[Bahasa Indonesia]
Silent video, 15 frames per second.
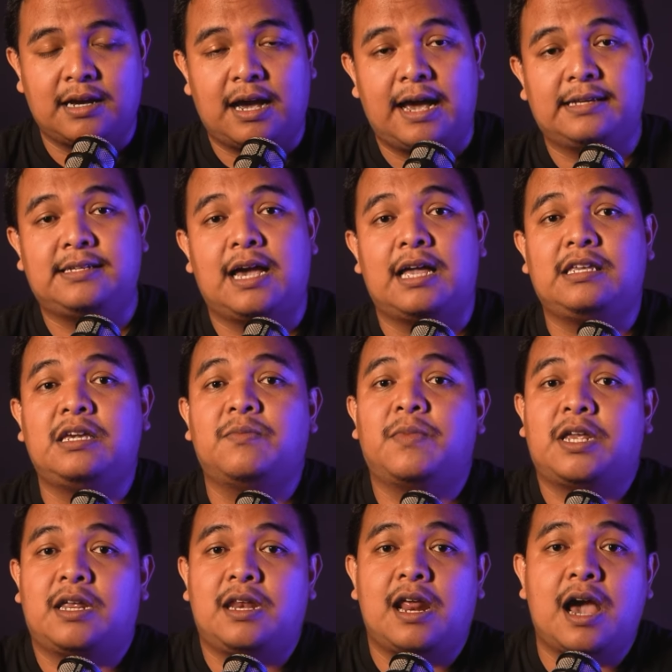Asia
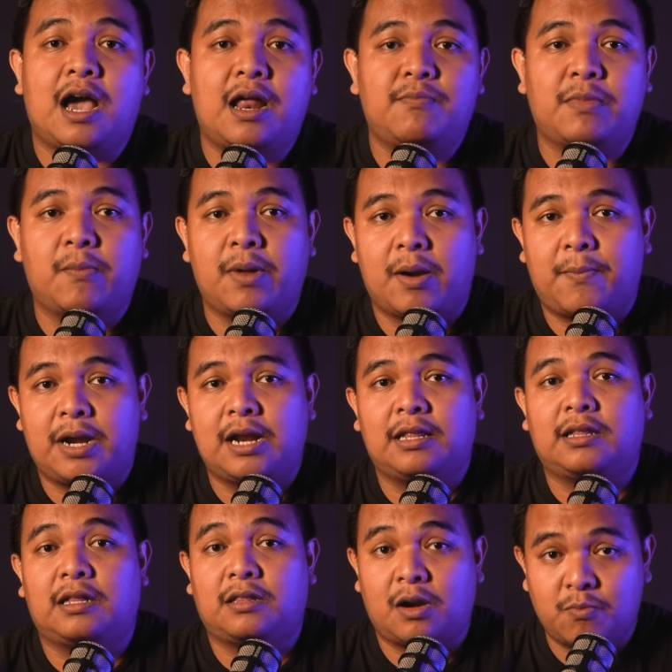menyediakan beberapa
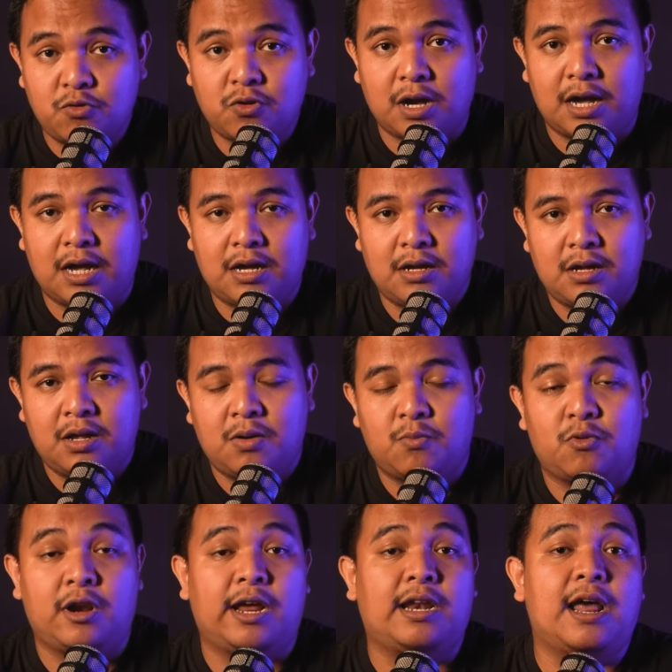data terbuka
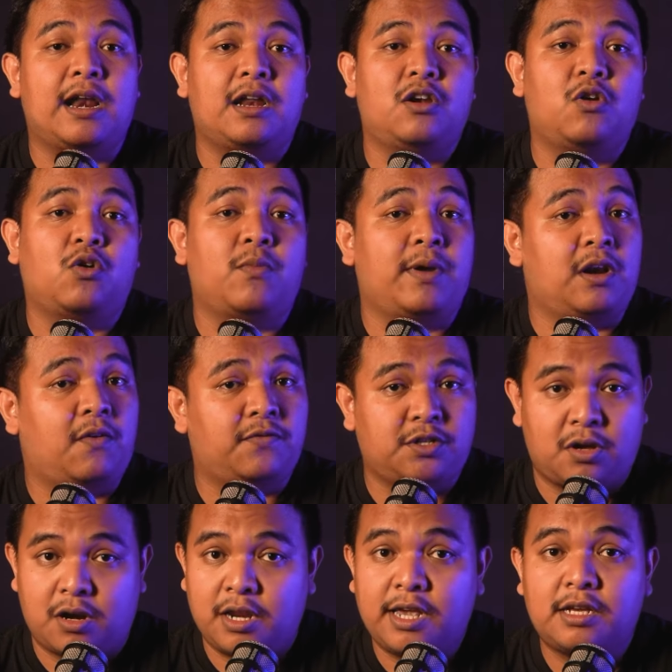mulai dari dokumen
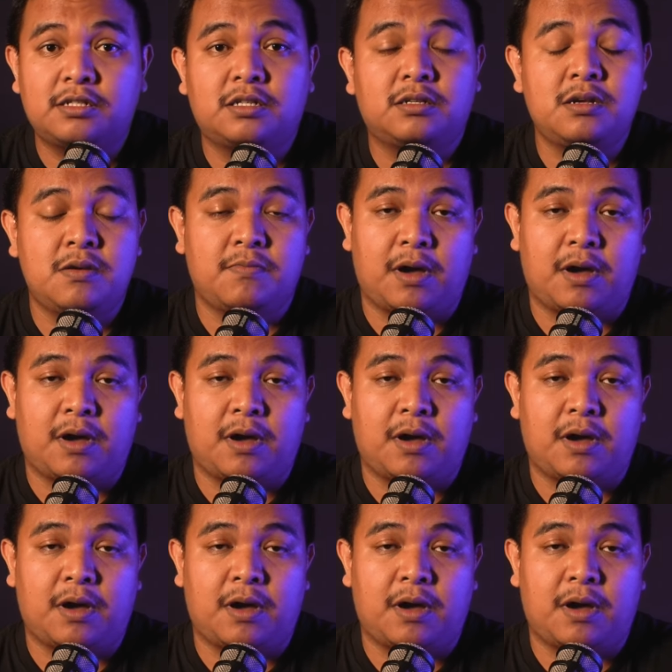offshore leaks,